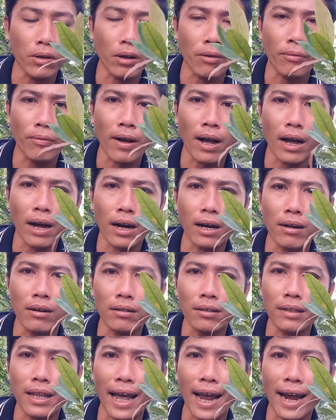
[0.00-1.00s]
cho phân
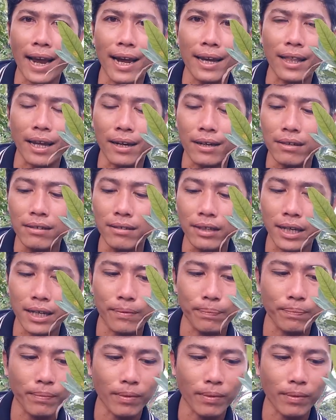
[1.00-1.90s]
nó tan ra thành nước đi